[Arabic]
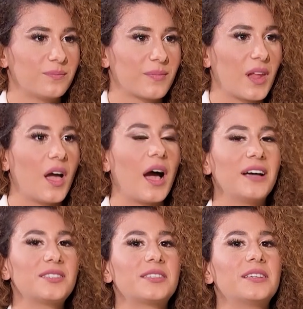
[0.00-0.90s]
صح
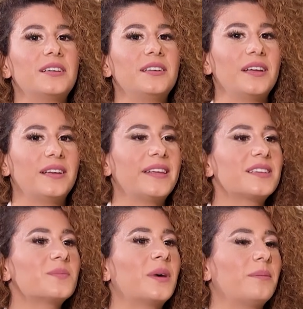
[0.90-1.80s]
عصر
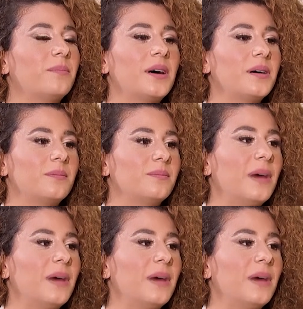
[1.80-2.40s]
الناس ما ما,